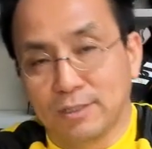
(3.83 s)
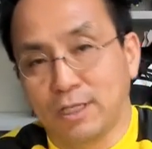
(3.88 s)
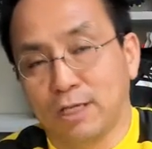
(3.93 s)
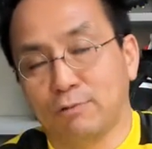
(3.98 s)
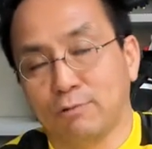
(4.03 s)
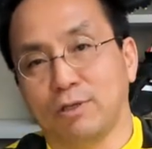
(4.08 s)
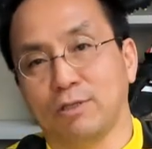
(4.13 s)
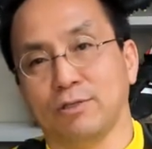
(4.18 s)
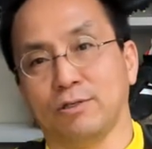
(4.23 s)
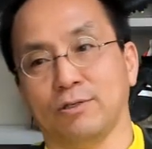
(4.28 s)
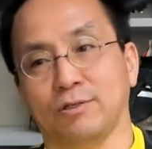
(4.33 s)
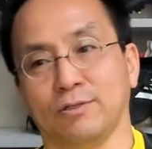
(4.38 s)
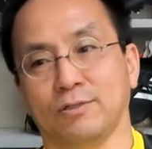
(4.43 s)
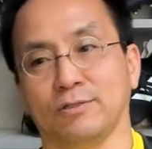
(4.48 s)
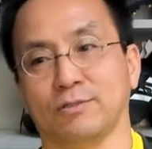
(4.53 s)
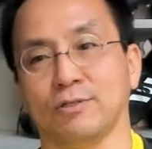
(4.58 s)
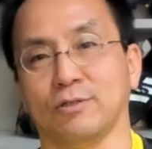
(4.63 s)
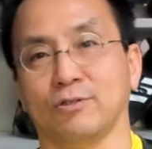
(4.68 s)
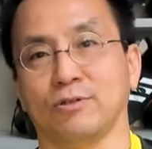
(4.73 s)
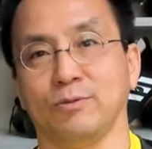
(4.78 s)

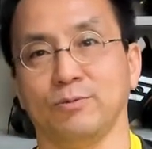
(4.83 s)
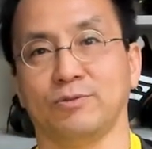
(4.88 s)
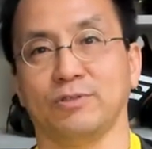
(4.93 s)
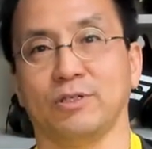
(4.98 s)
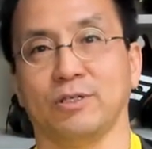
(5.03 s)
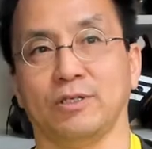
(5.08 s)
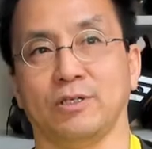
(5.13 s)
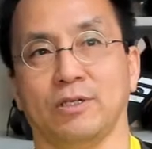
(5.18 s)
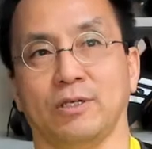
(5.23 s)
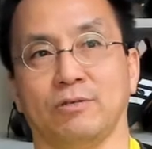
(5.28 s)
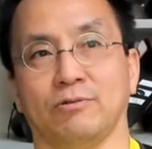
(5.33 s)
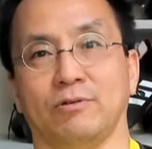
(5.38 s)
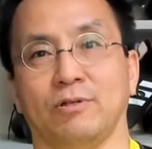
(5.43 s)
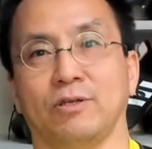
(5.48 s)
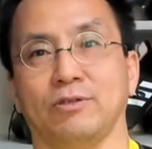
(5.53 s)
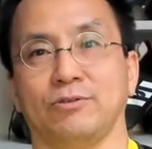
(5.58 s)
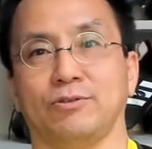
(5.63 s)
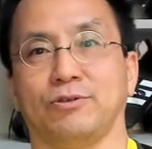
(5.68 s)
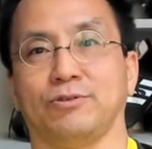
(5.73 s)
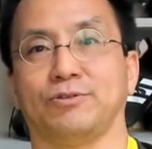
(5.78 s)
예고에도 그 컴퓨터상에
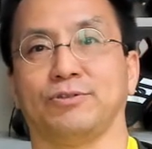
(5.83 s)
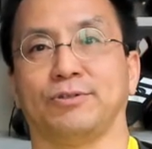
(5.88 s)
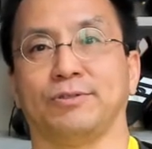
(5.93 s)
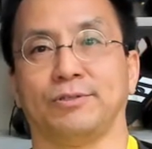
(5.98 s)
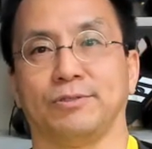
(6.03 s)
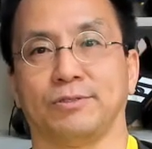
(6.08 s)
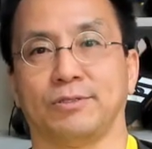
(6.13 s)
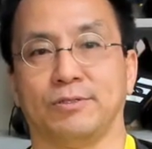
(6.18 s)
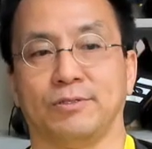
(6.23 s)
예고를 해드렸죠.